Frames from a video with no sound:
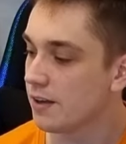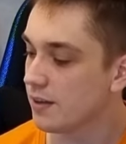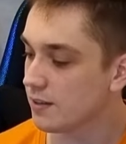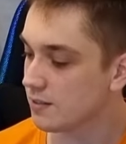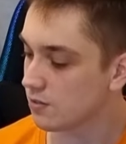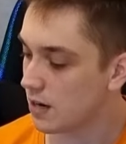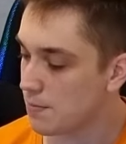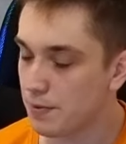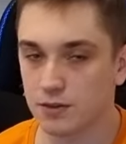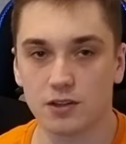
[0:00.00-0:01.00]
i Jest to
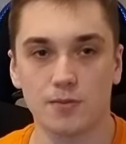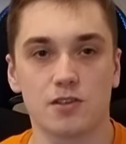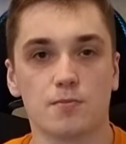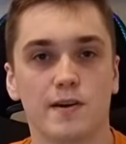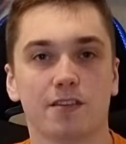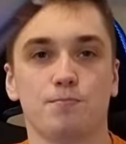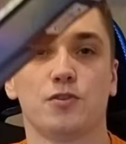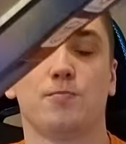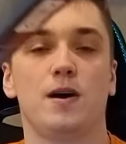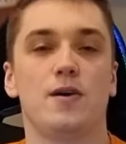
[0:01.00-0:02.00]
lampa, która mi się bardzo
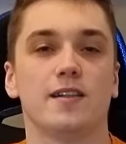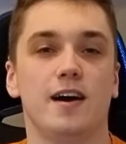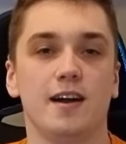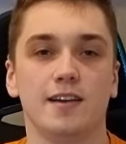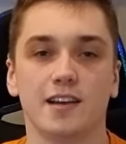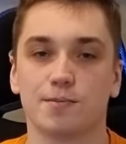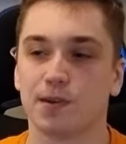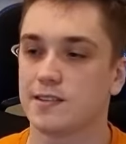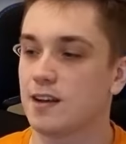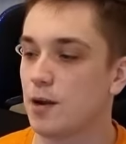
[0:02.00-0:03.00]
podobała na
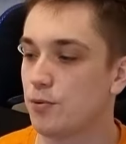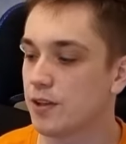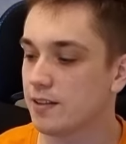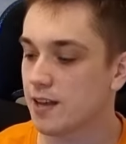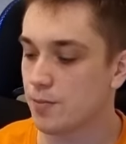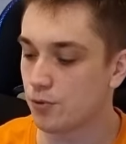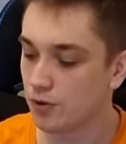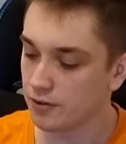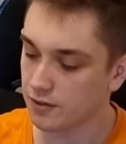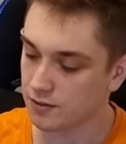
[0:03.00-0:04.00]
AliExpress albo na
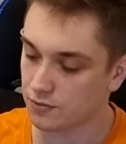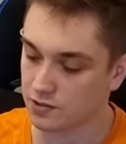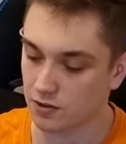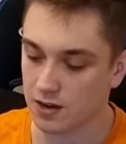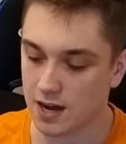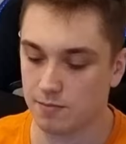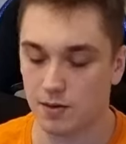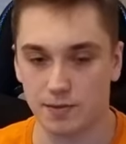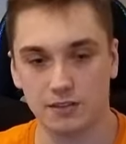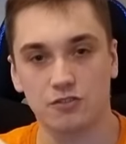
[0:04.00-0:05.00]
Temu. Jest wysoka,
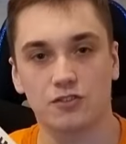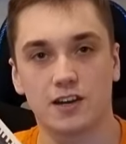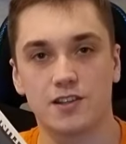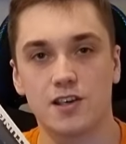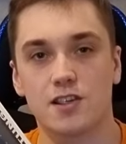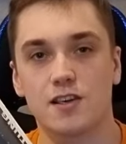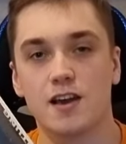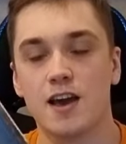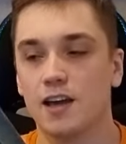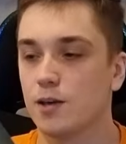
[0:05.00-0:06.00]
ma 1,40
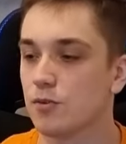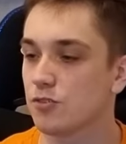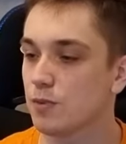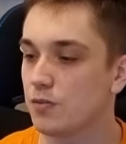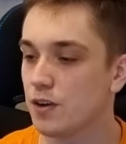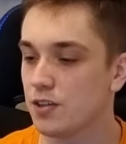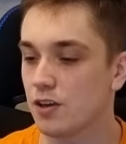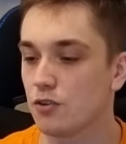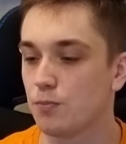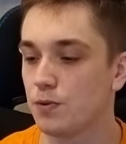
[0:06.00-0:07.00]
m i możemy
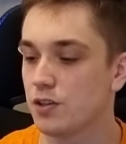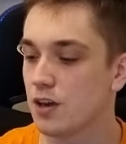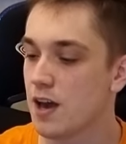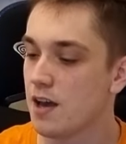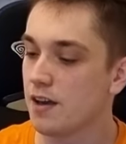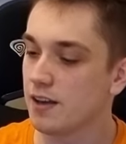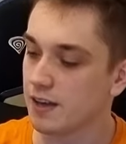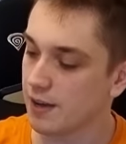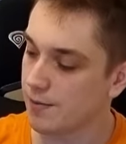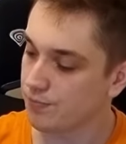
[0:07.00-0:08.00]
właśnie kupić
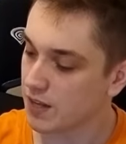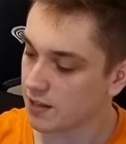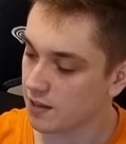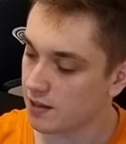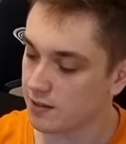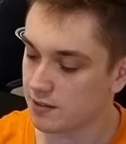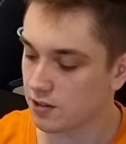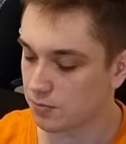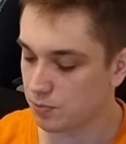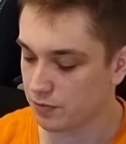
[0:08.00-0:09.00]
e, takie
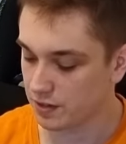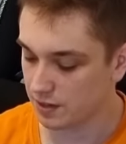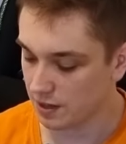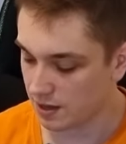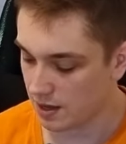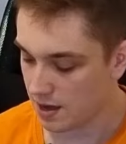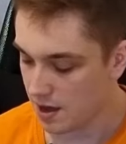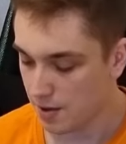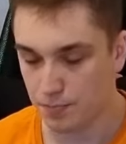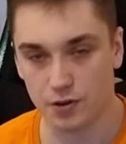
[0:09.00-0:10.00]
chińskie odpowiedniki
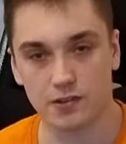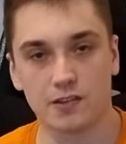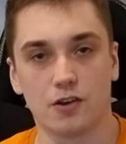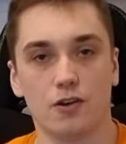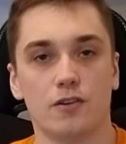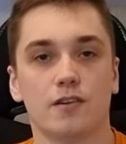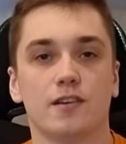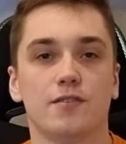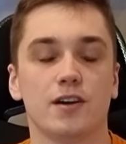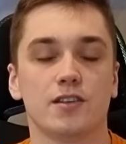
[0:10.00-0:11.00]
prosto
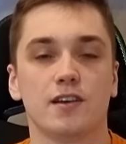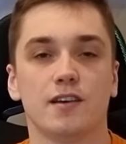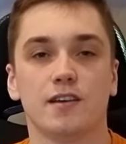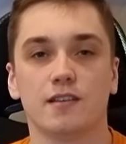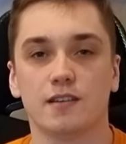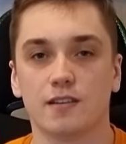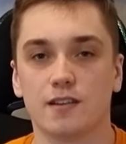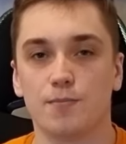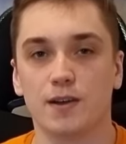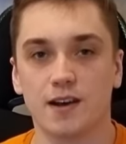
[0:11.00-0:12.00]
e, właśnie
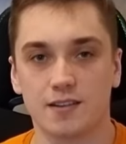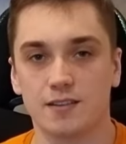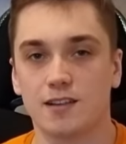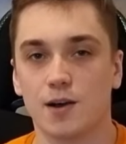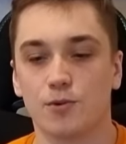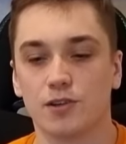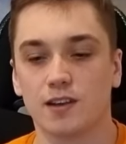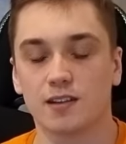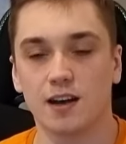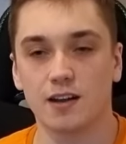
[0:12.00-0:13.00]
z aplikacji Temu i
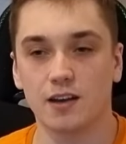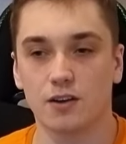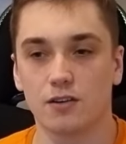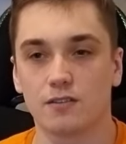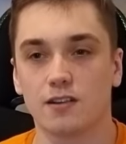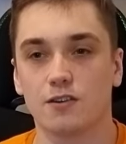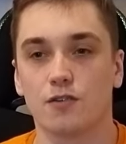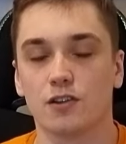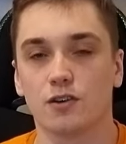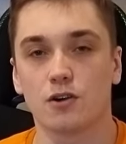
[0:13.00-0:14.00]
tak dalej za
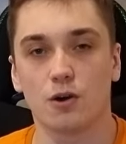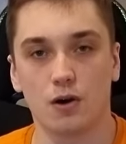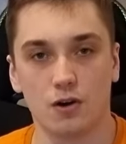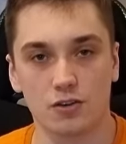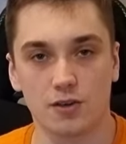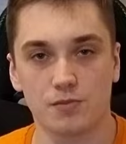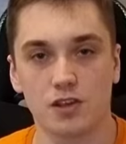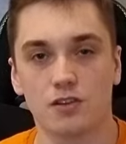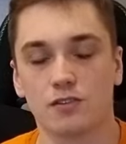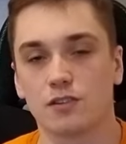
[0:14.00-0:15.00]
kwotę około
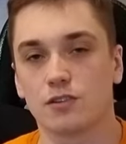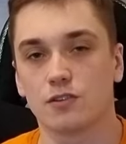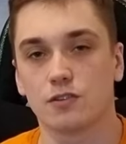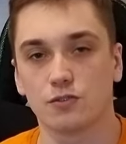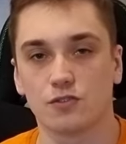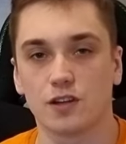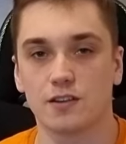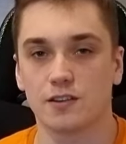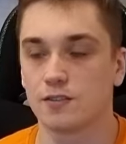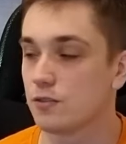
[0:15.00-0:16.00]
80 do
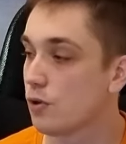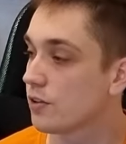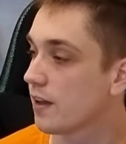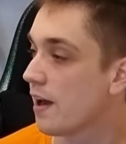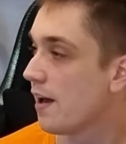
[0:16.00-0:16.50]
140 zł.